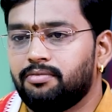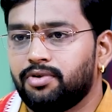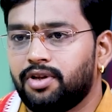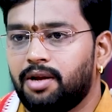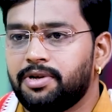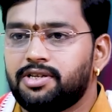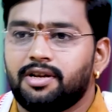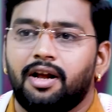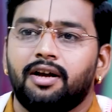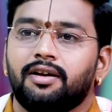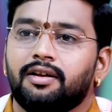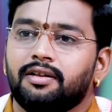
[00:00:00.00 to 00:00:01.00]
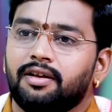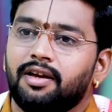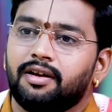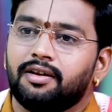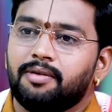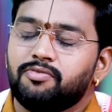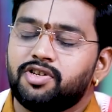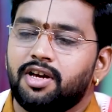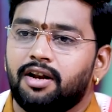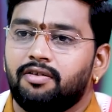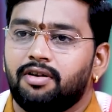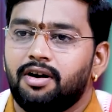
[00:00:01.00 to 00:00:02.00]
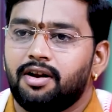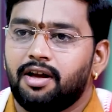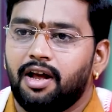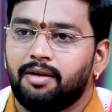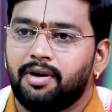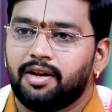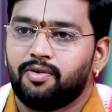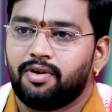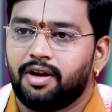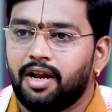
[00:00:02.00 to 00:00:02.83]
முதலமைச்சராக இருந்த எம்ஜிஆர் அவர்கள் காலமான ஒரு